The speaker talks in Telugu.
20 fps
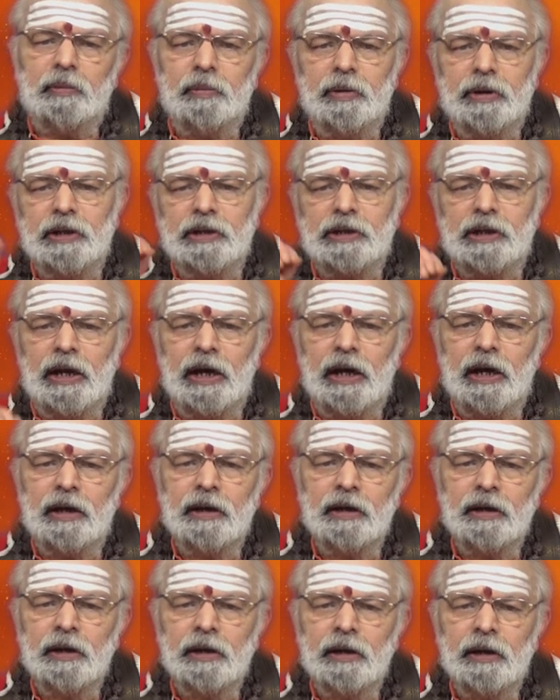సంబంధించిన
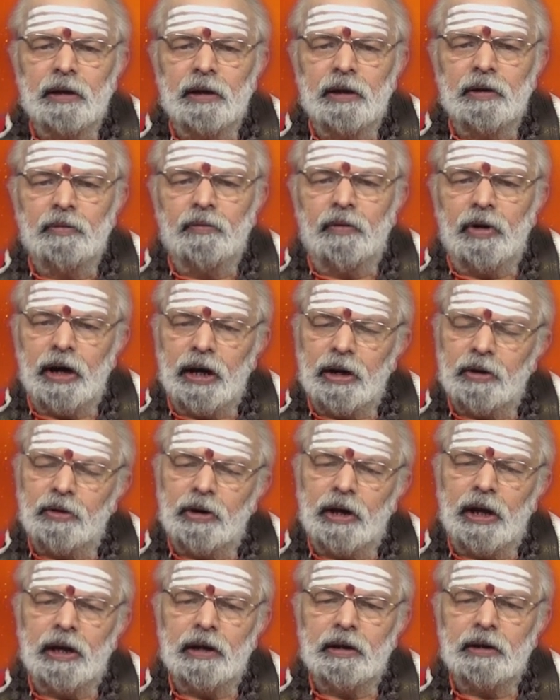వాళ్ళని
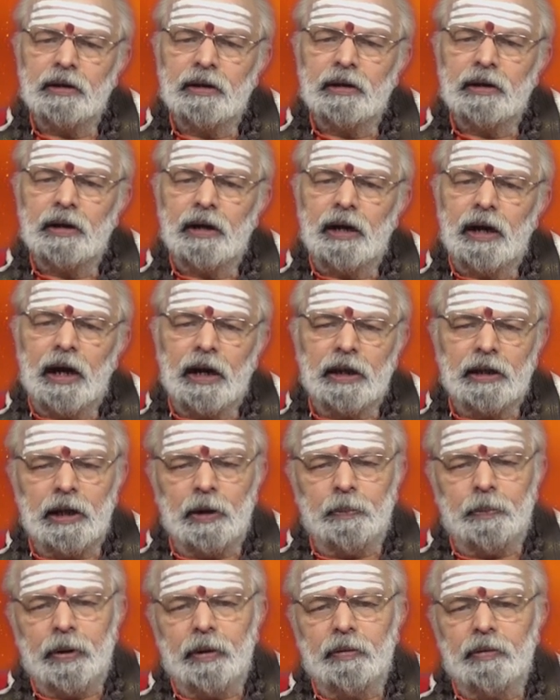కూడా అంతే
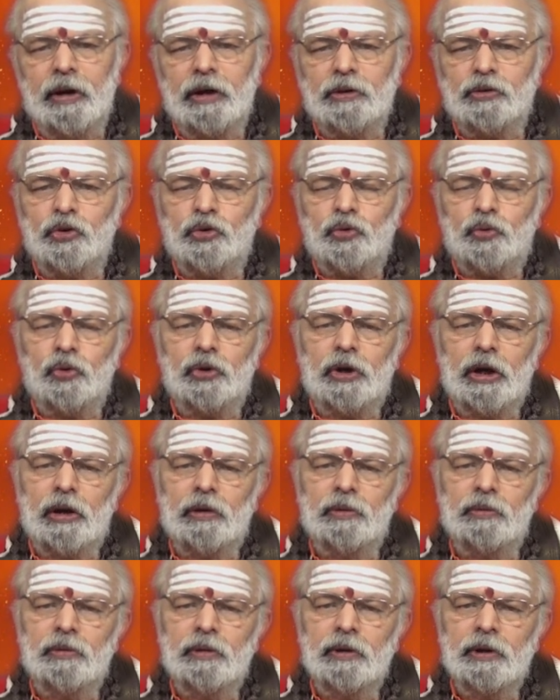ప్రేమగా
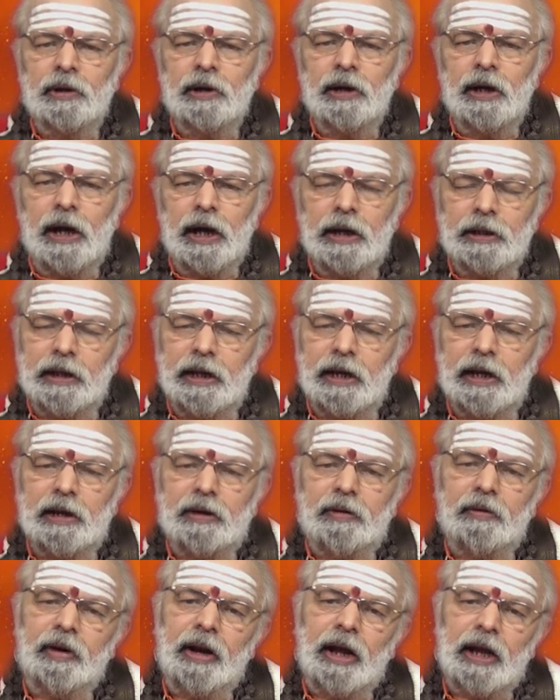చూసుకుంటారు అదే
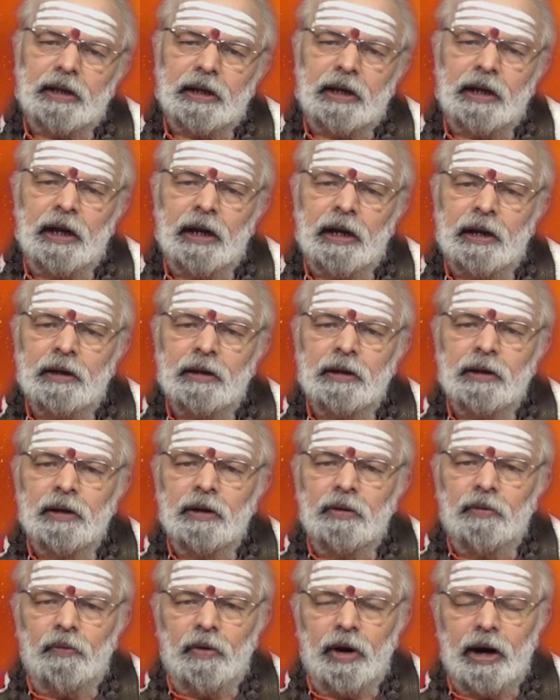రకమైన ఆదరణ
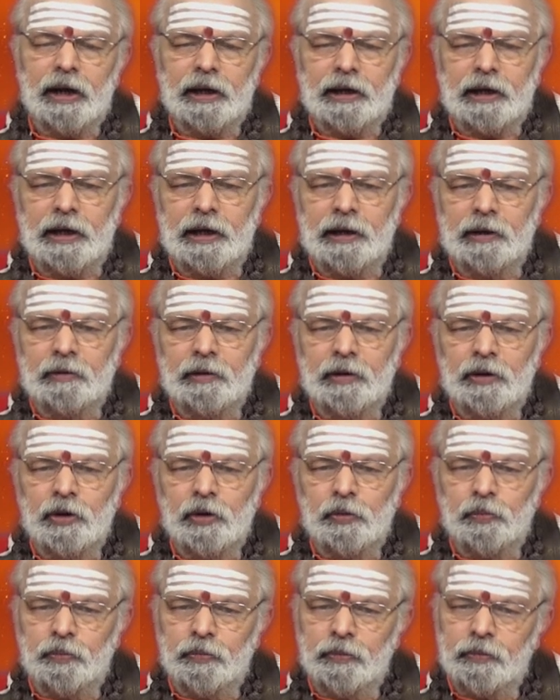వాళ్ళకి
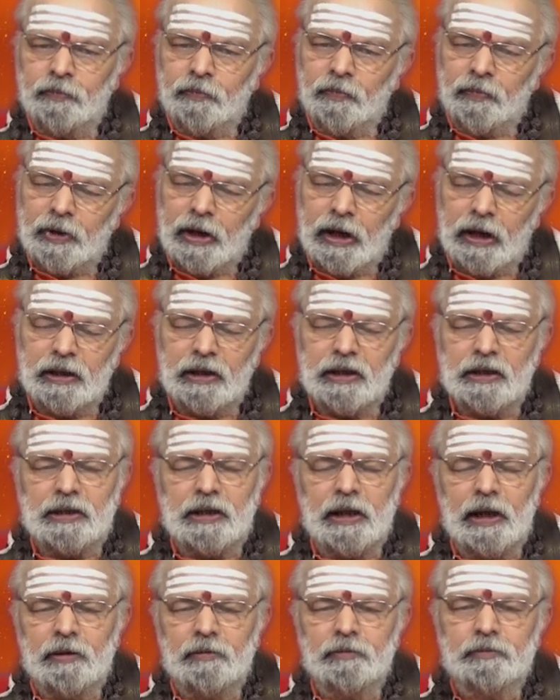
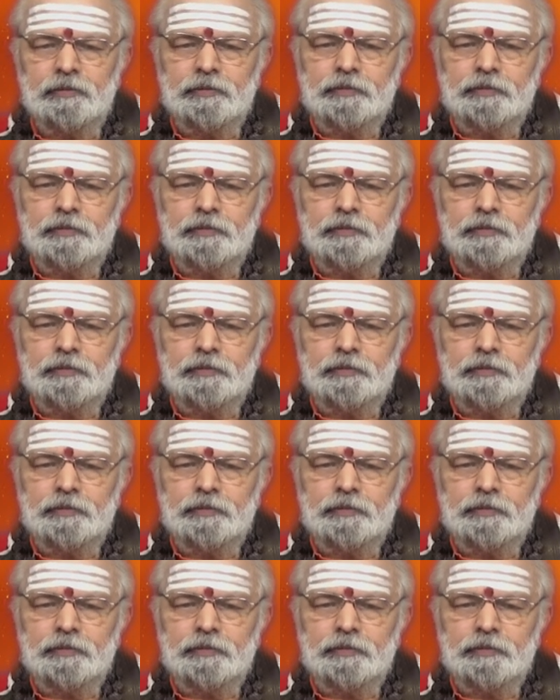అందిస్తారు